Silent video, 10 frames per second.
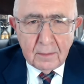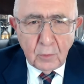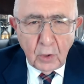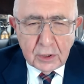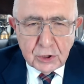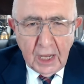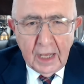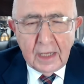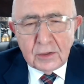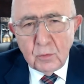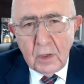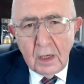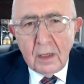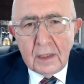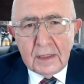لمراجعات
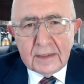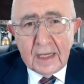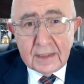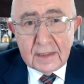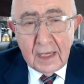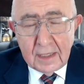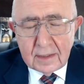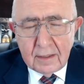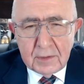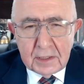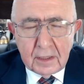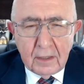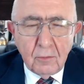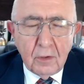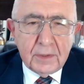ولتهديدات
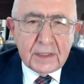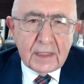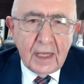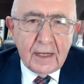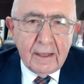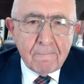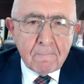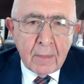كبيره وبالتالي